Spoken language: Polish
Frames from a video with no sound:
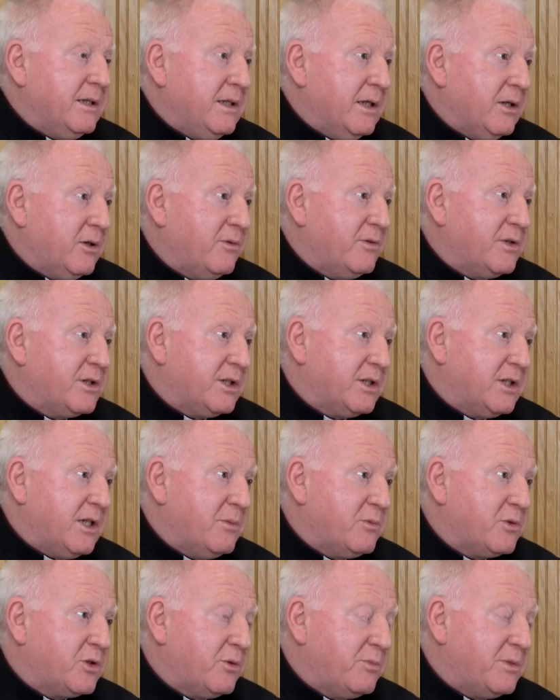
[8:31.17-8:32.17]
Janowi
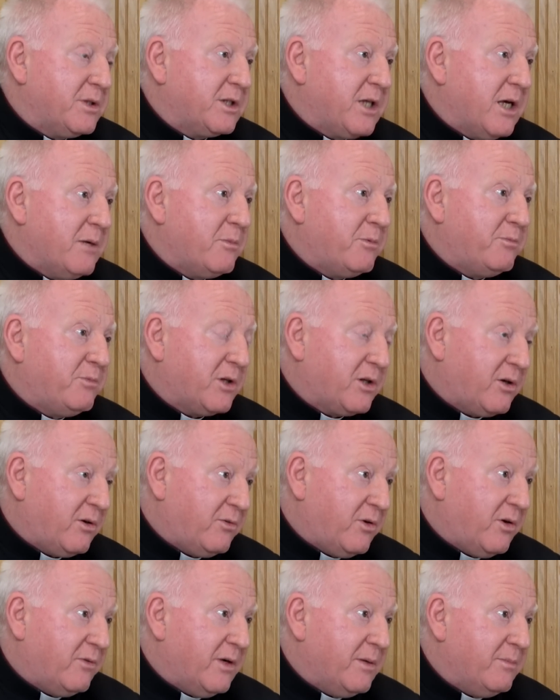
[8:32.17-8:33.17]
III Sobieskiemu pod
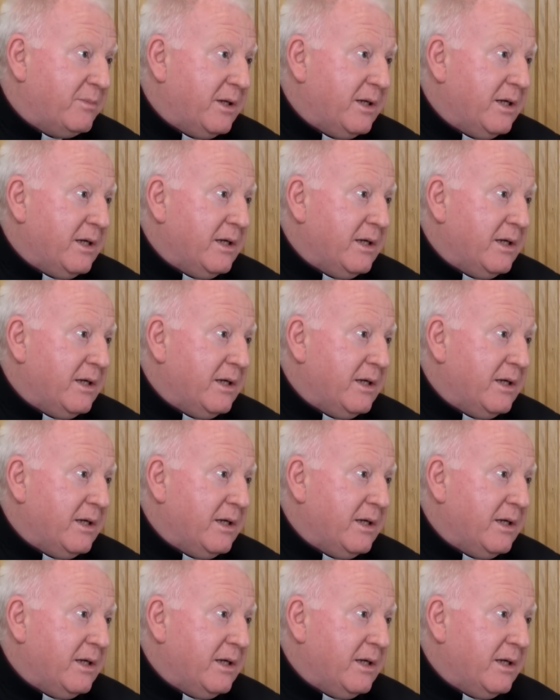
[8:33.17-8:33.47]
Lwowem.